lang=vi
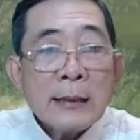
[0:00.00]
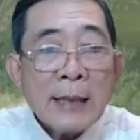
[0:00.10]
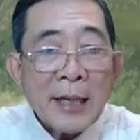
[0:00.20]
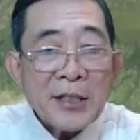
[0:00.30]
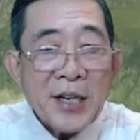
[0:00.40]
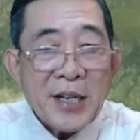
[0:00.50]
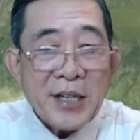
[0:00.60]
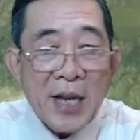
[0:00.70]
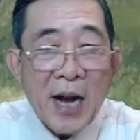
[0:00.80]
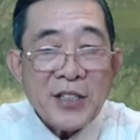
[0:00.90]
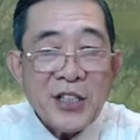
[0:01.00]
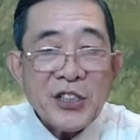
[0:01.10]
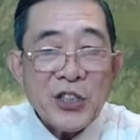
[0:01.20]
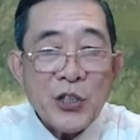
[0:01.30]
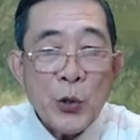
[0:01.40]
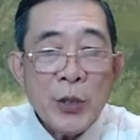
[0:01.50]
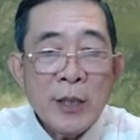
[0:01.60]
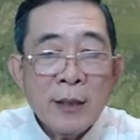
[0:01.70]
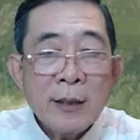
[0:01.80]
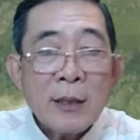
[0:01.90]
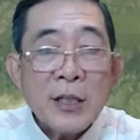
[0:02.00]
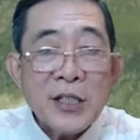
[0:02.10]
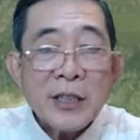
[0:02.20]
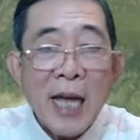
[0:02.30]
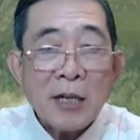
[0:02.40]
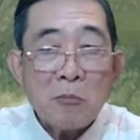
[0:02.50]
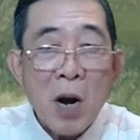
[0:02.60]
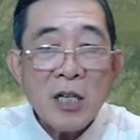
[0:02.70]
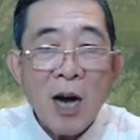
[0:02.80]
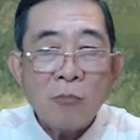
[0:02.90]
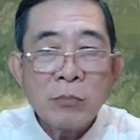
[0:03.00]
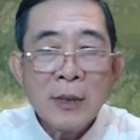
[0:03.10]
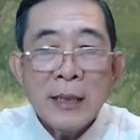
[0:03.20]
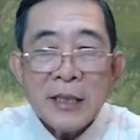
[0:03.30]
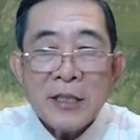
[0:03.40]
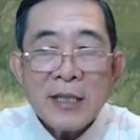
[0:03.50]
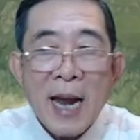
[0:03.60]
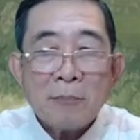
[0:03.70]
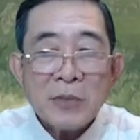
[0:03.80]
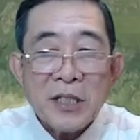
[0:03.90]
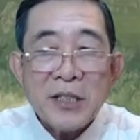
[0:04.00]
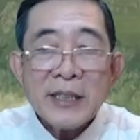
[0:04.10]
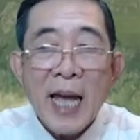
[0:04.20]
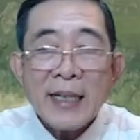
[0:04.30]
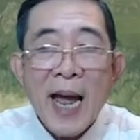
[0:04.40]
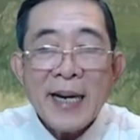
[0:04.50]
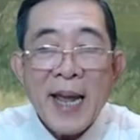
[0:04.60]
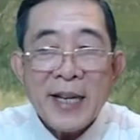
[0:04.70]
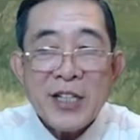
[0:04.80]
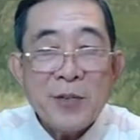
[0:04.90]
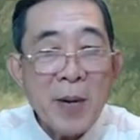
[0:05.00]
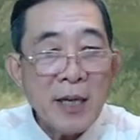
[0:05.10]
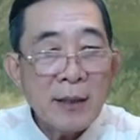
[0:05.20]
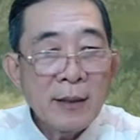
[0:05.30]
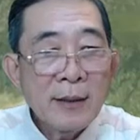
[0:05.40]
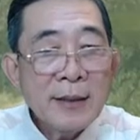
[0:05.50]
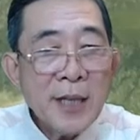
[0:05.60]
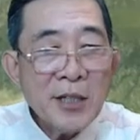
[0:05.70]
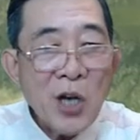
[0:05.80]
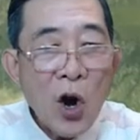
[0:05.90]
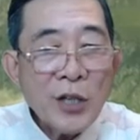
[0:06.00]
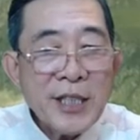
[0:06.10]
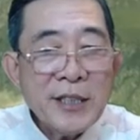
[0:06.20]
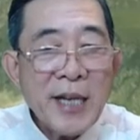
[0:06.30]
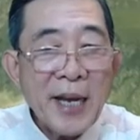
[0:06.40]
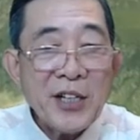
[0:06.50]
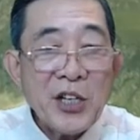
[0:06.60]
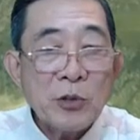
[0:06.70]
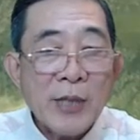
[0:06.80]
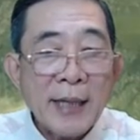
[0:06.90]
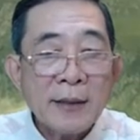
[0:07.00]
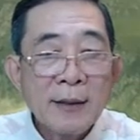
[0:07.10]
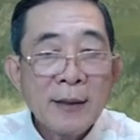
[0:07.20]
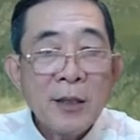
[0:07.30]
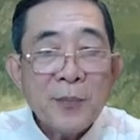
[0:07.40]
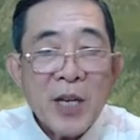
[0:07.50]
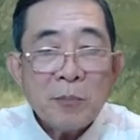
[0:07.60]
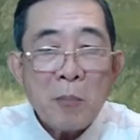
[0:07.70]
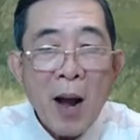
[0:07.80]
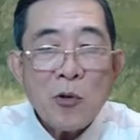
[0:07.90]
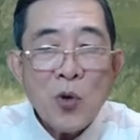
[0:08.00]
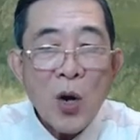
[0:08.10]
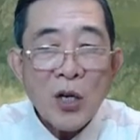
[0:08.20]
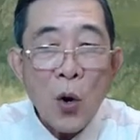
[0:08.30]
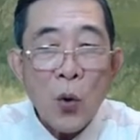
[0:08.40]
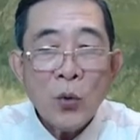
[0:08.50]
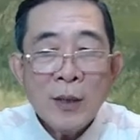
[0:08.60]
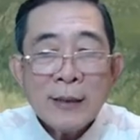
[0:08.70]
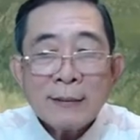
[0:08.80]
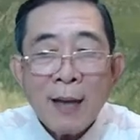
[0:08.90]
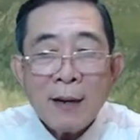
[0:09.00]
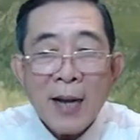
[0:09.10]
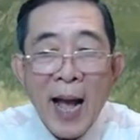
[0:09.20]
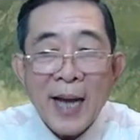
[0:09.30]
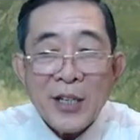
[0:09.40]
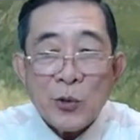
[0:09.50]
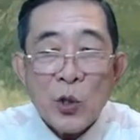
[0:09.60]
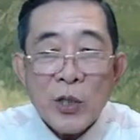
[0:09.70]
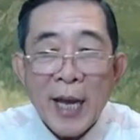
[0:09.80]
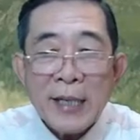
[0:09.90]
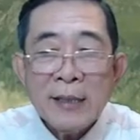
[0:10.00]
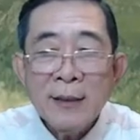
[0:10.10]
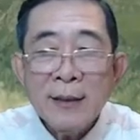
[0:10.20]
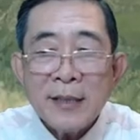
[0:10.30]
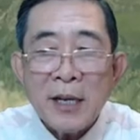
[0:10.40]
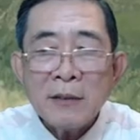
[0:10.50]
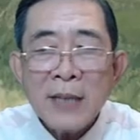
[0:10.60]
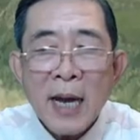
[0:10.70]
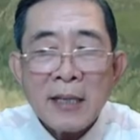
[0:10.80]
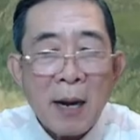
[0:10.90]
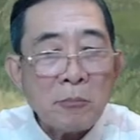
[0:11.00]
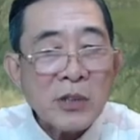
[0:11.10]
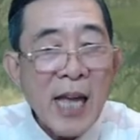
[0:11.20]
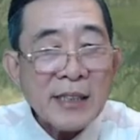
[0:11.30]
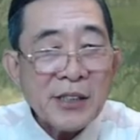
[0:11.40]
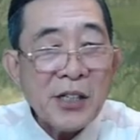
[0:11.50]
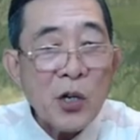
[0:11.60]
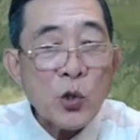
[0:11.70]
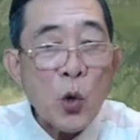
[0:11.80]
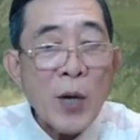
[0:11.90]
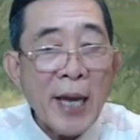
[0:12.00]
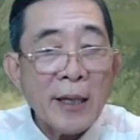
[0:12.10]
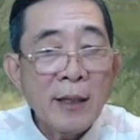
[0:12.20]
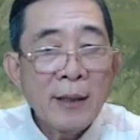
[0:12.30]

Thành trì ở giữa sườn núi, cửa thành mở rộng được làm từ cái tảng đá đen như mực trên đó dính đầy rêu xanh, vết máu loang lỗ, tất cả đều cho thấy những thăng trầm xa xưa của chỗ này.